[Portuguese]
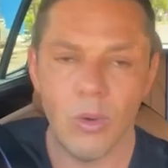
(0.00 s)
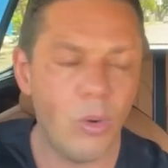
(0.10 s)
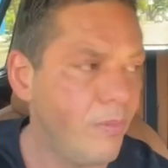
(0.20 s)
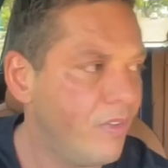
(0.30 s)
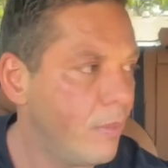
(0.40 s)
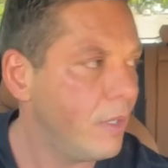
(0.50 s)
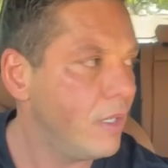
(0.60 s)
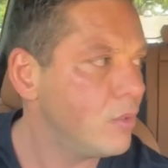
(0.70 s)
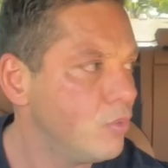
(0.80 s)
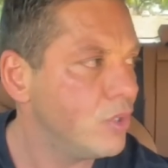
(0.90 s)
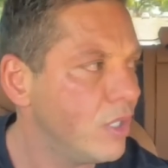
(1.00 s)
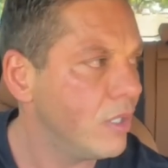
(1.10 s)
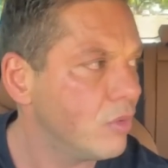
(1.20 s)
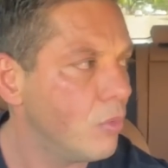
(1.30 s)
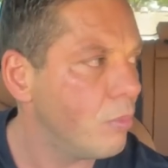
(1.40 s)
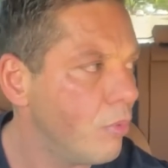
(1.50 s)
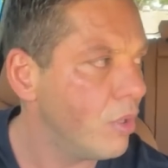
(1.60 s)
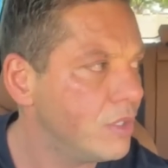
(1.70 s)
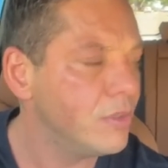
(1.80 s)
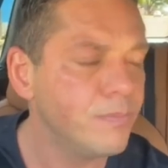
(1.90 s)
Obviamente, um direito não
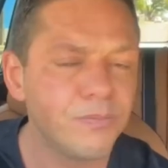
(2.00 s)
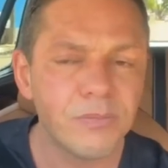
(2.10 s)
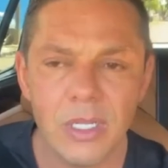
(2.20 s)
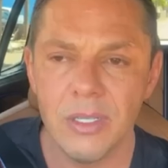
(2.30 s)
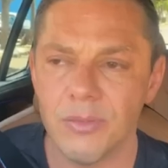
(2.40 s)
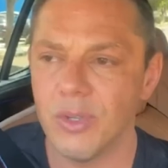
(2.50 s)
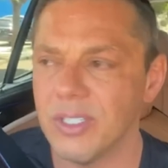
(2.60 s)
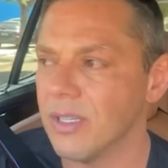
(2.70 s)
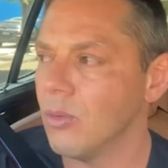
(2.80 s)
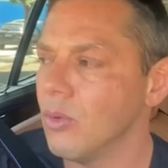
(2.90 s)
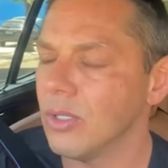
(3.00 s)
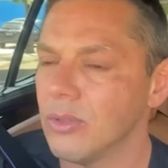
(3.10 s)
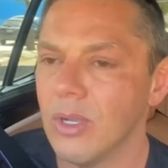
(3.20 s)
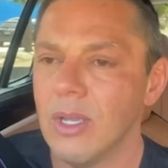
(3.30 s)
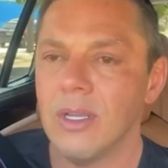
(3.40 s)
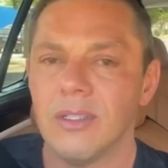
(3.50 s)
pode influenciar o outro.